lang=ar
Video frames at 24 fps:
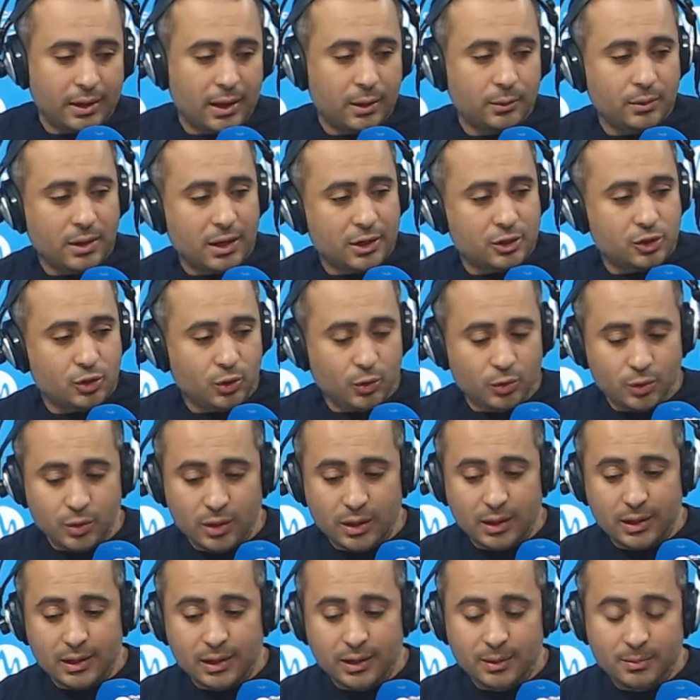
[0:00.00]
ونرجع
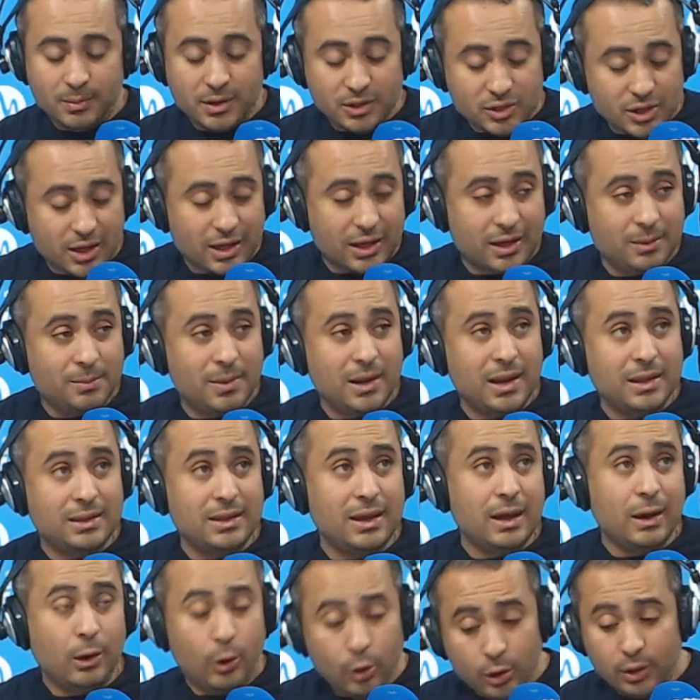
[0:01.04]
لمشاكل
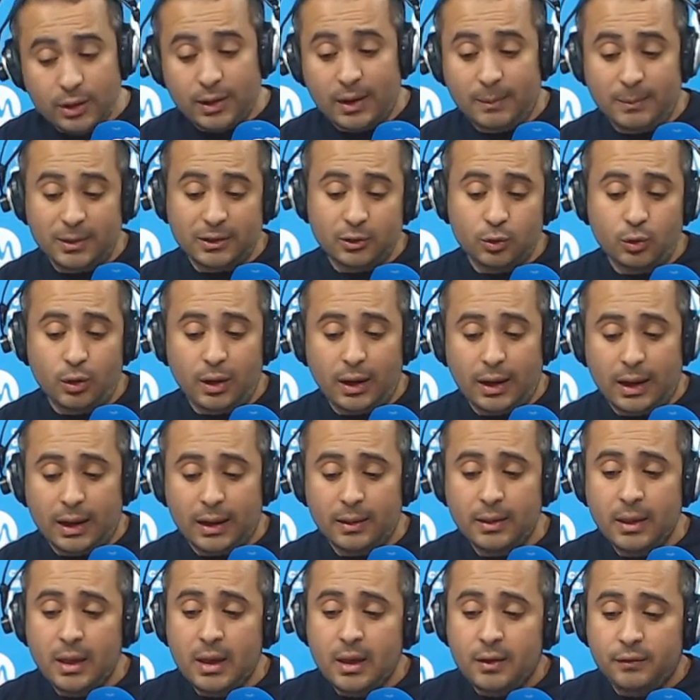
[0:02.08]
بلدية أخرى مطروحة
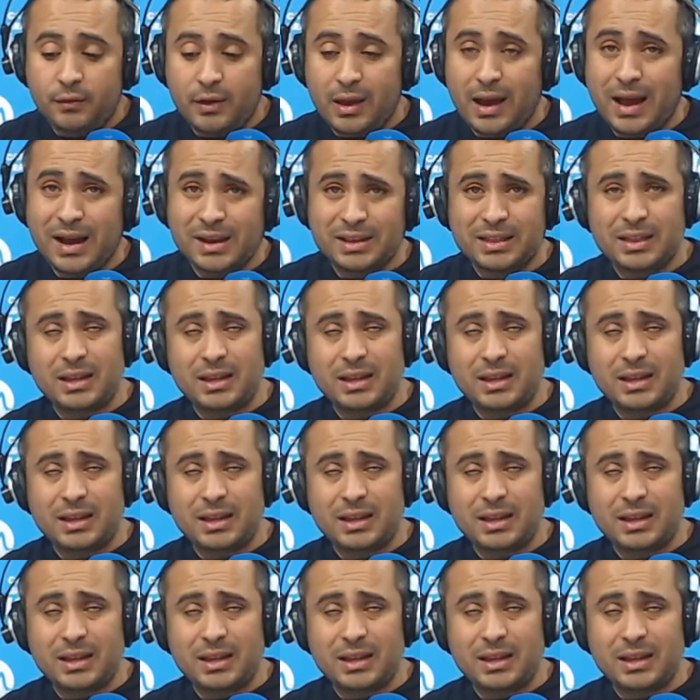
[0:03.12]
في أكثر